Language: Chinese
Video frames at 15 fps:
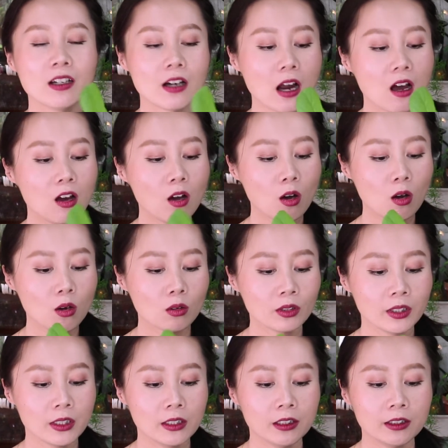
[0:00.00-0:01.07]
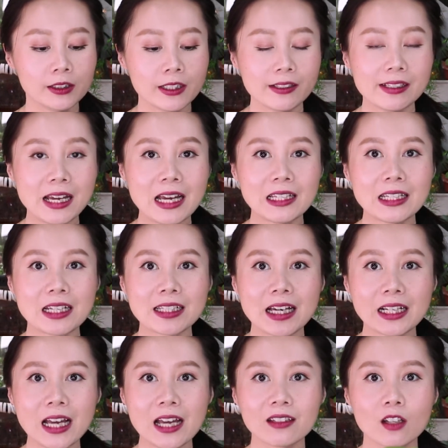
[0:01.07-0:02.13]
然后现在大
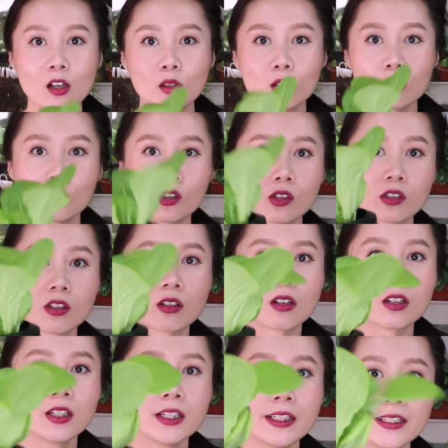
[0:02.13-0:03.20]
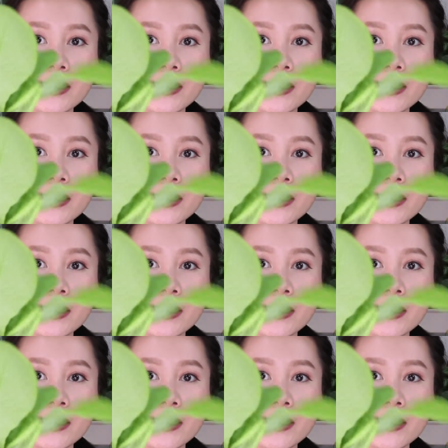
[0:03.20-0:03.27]
家看到的是